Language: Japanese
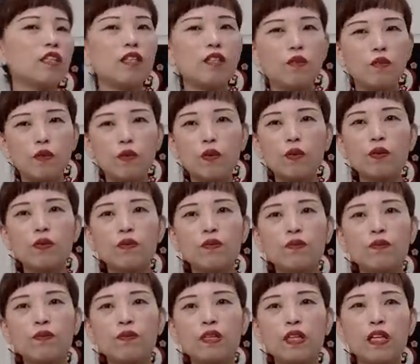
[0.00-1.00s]
切れを
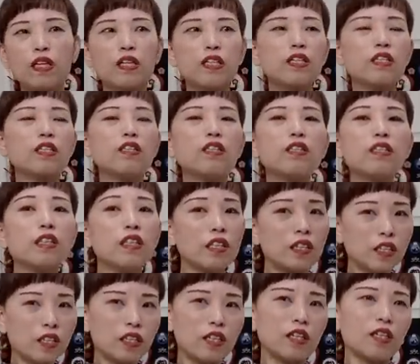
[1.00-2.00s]
襟につ
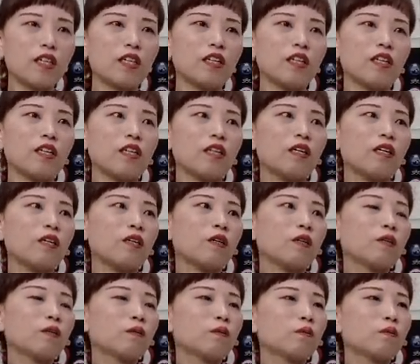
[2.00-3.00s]
けて
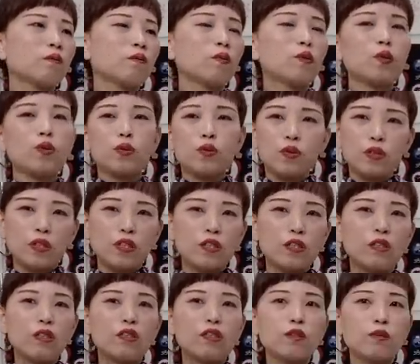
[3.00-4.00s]
モスの
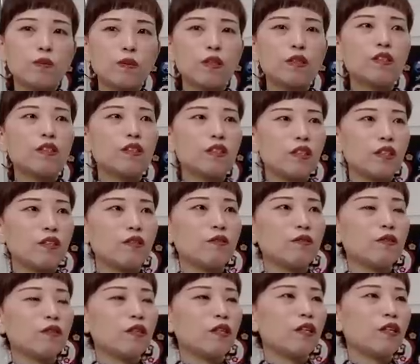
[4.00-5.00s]
苗が地盤にね
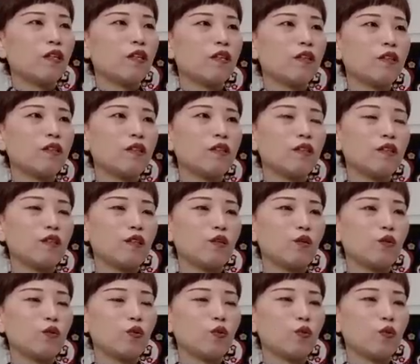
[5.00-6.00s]
でえっ
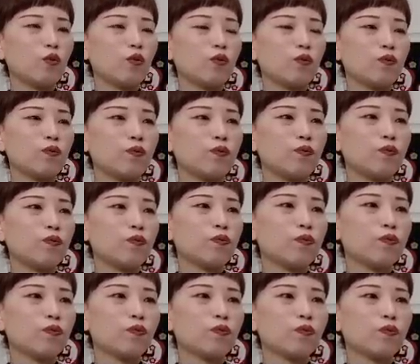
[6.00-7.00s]
と
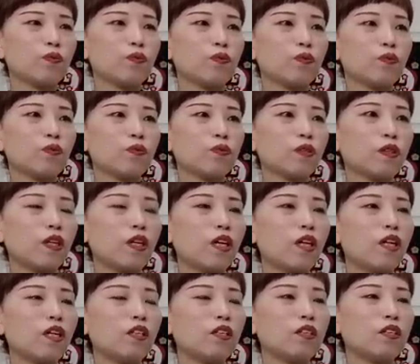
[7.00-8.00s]

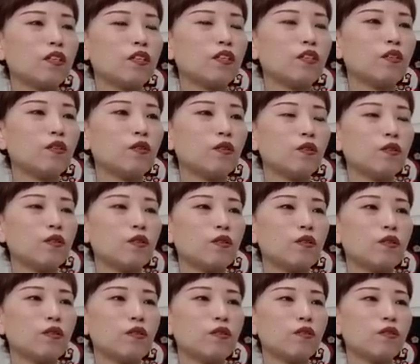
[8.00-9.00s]
からし色
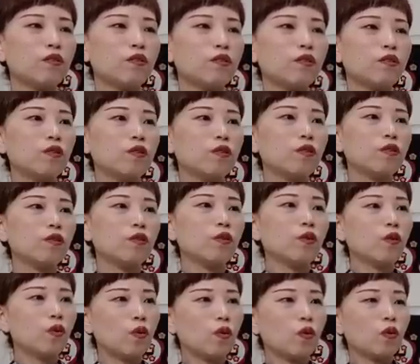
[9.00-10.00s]

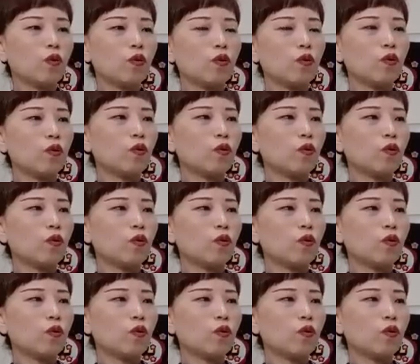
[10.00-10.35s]
と